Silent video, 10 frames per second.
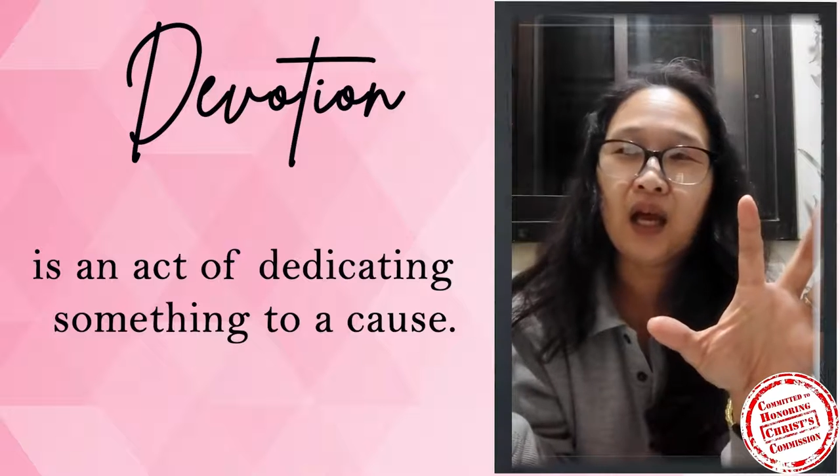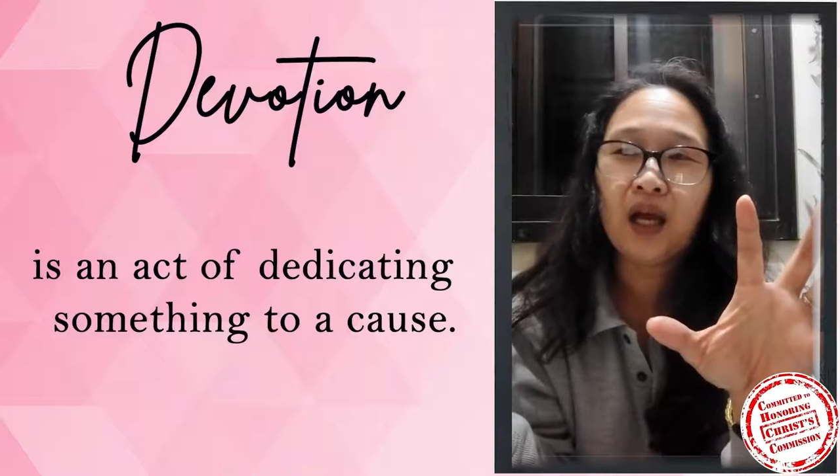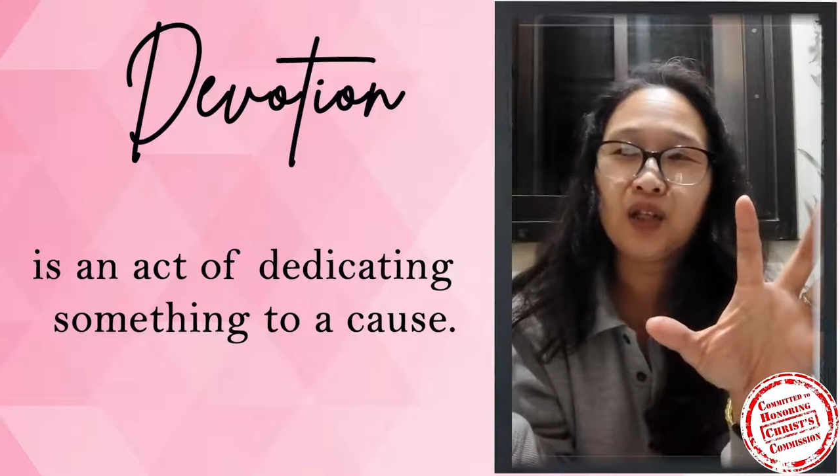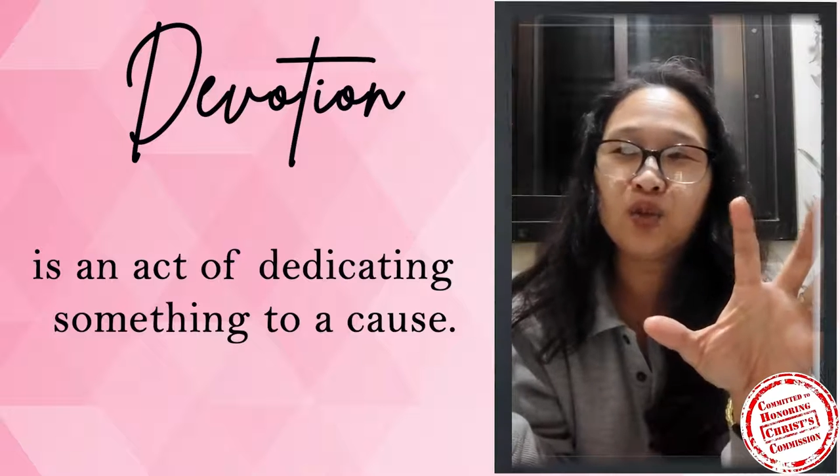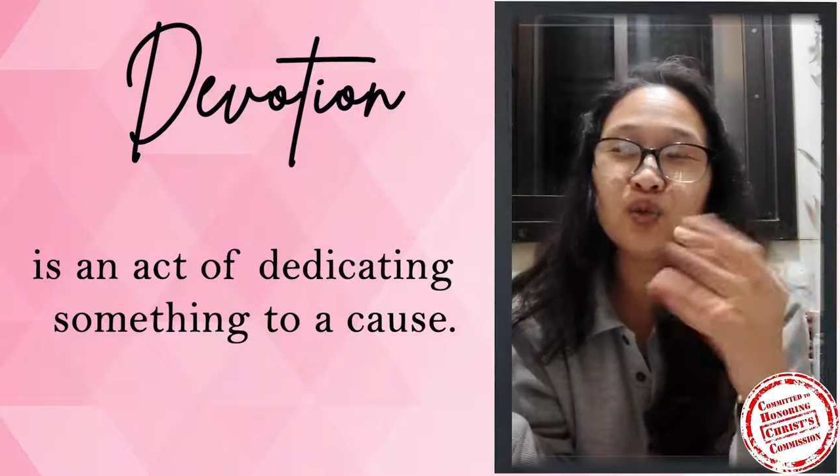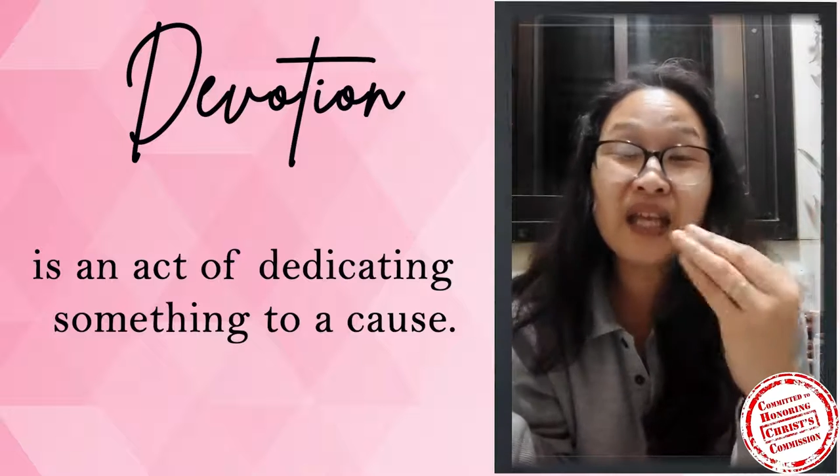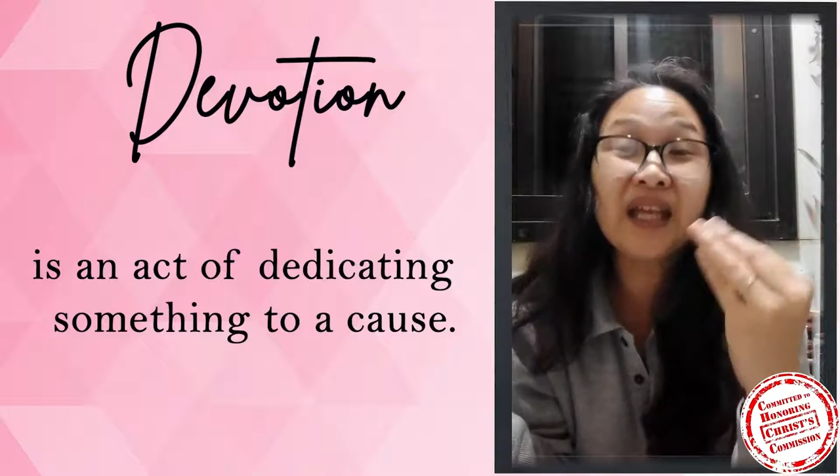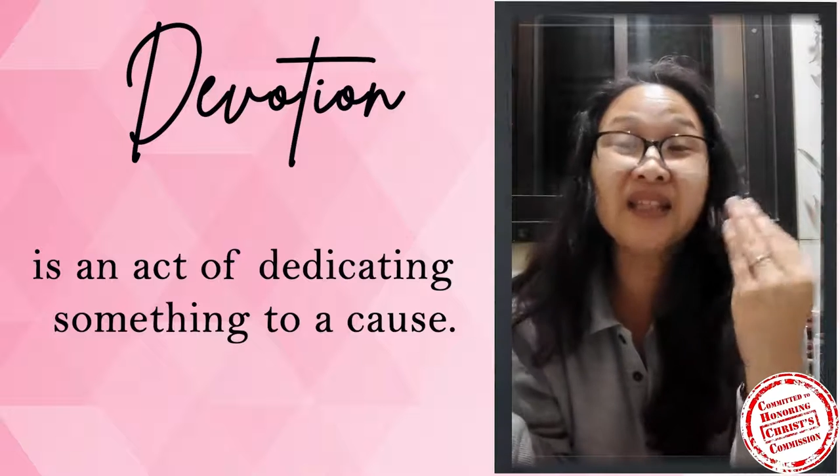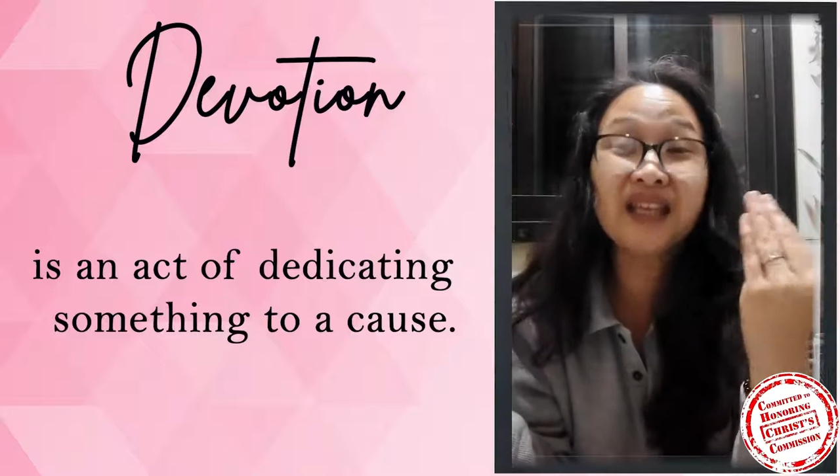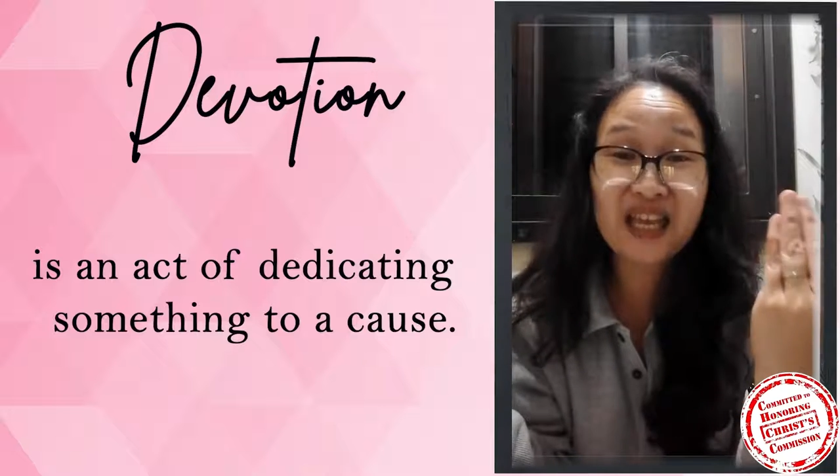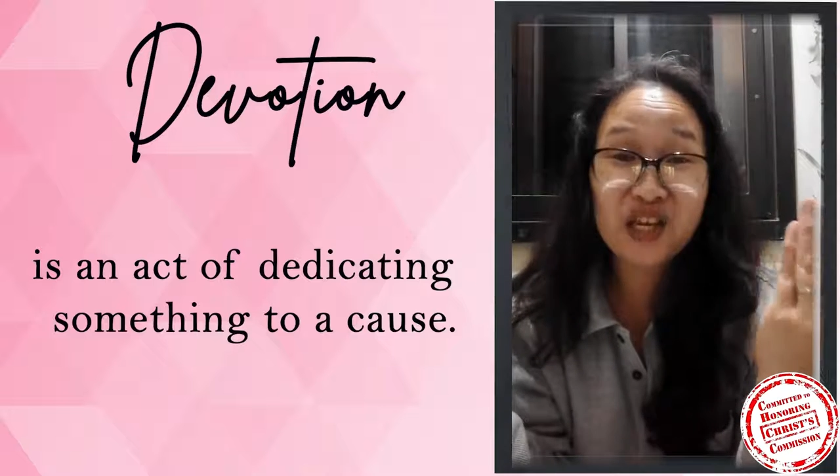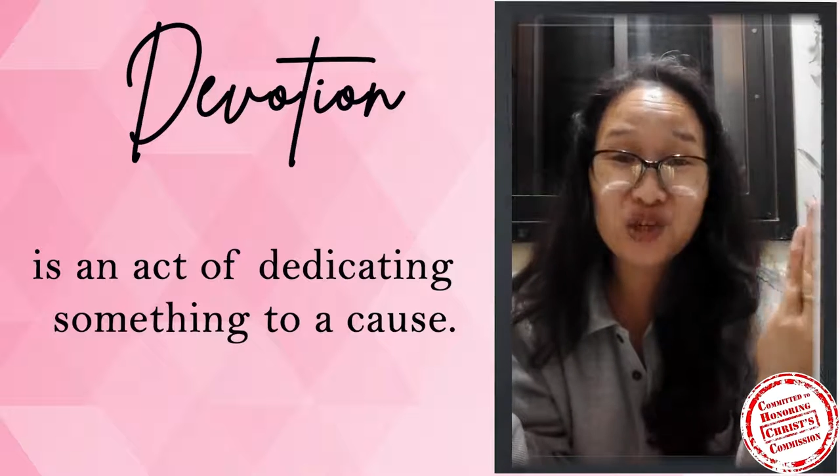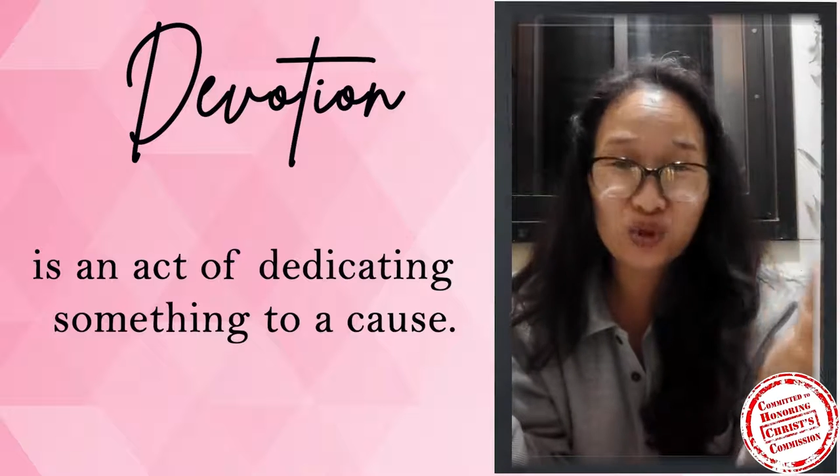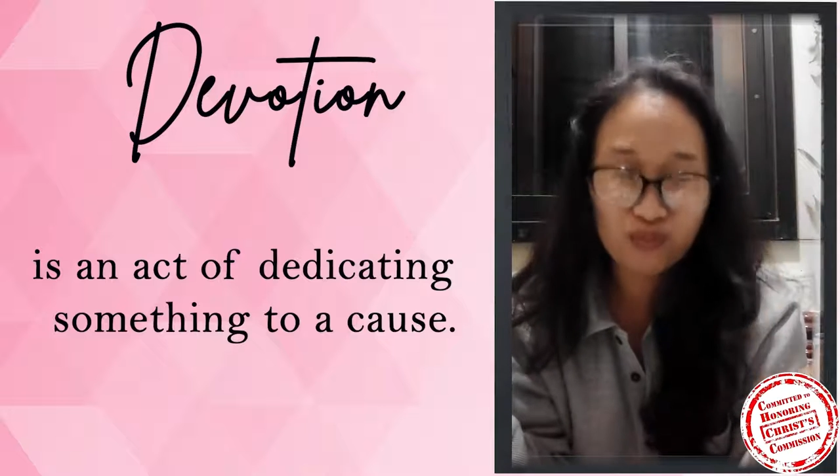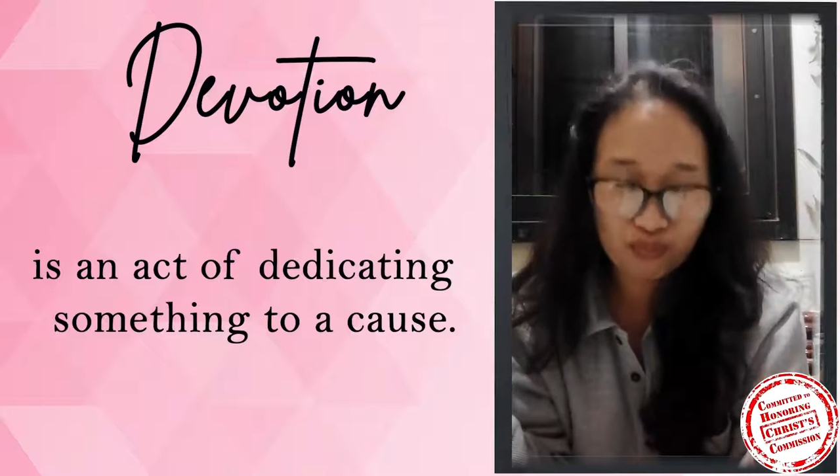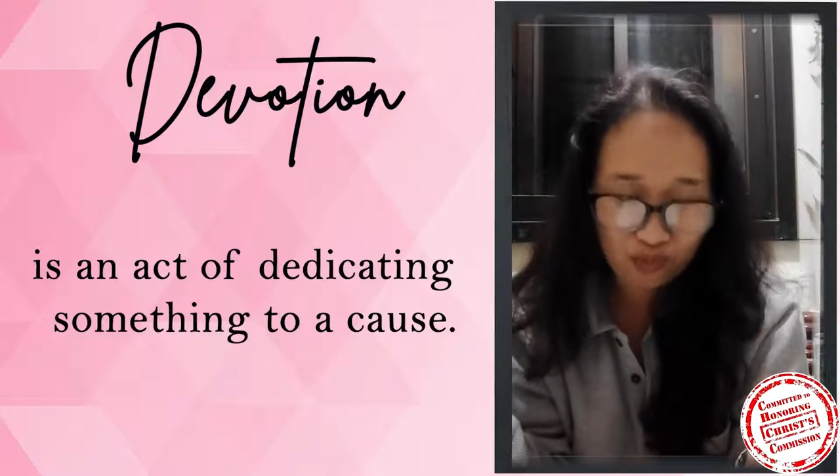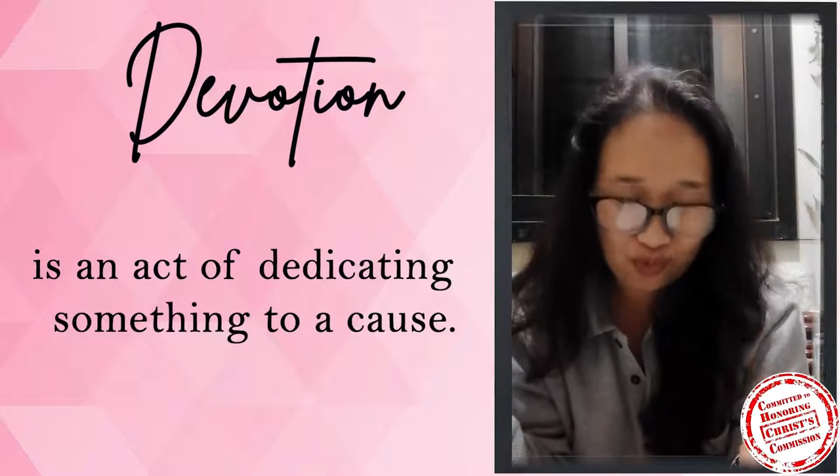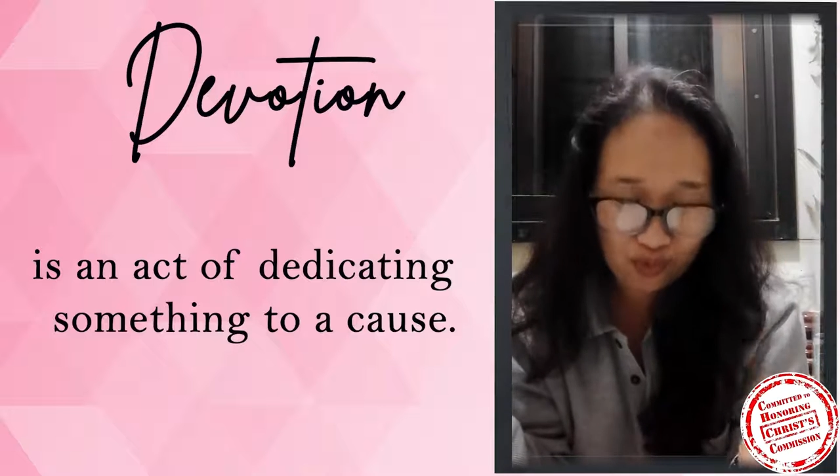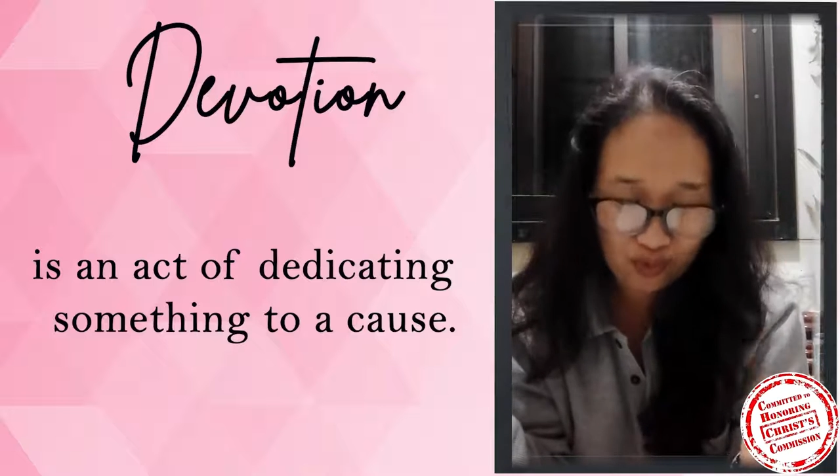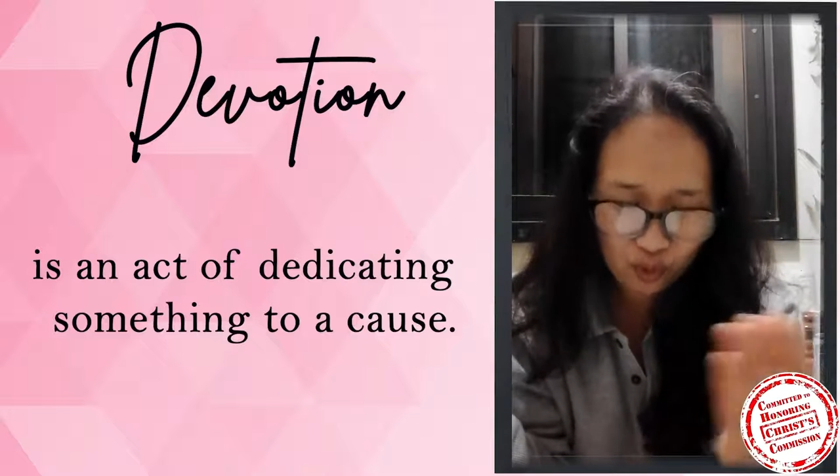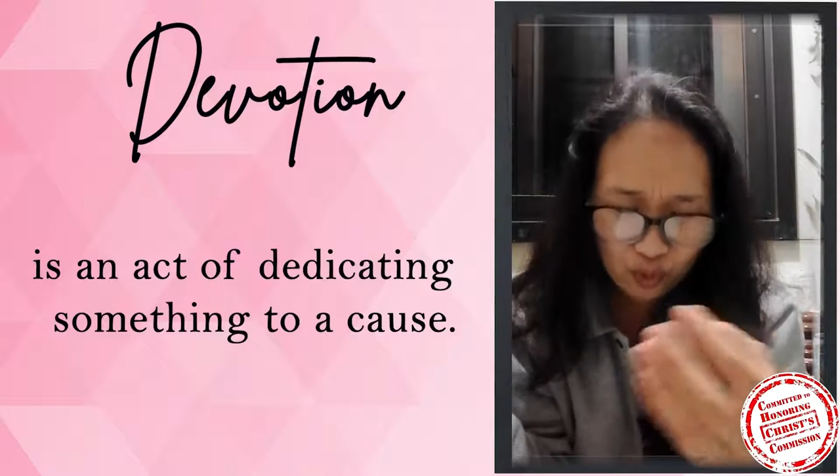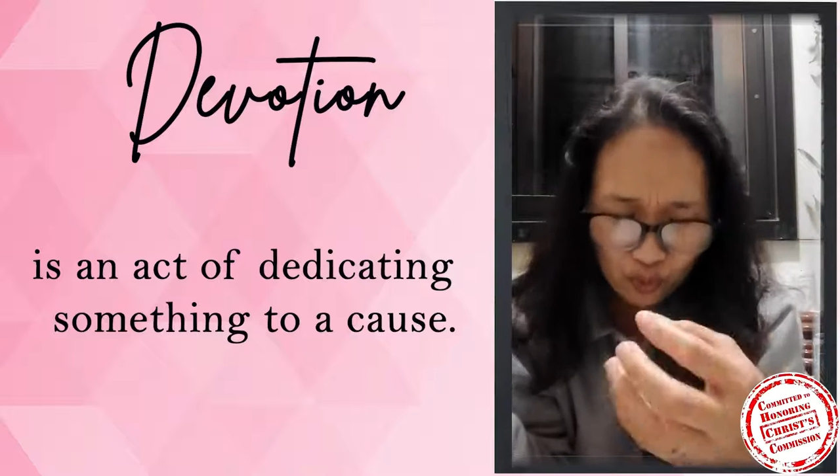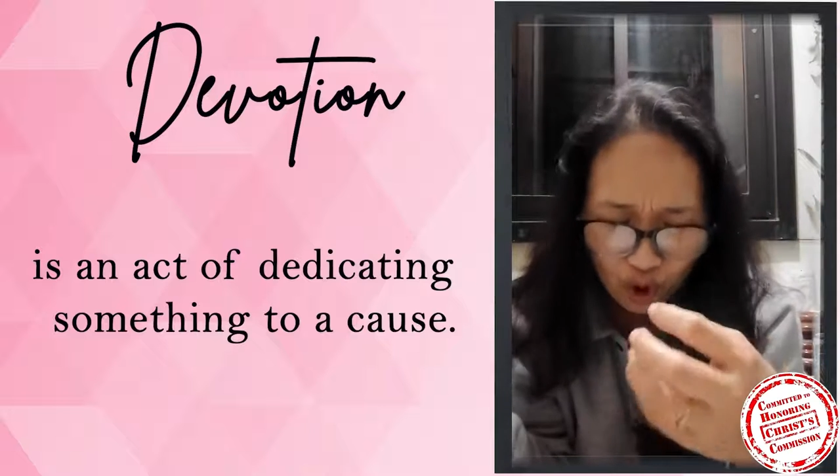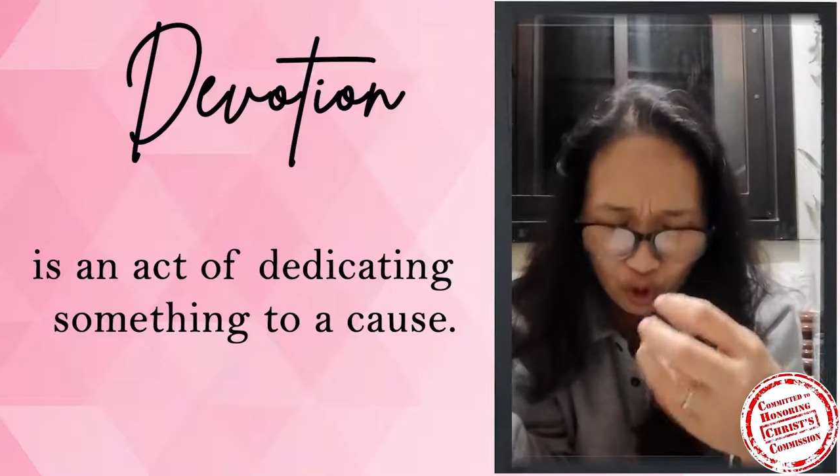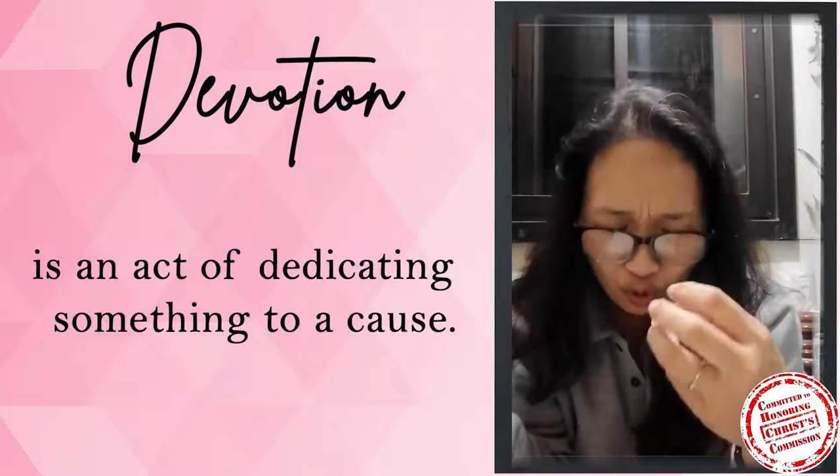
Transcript: uh, yung dedication mo, yung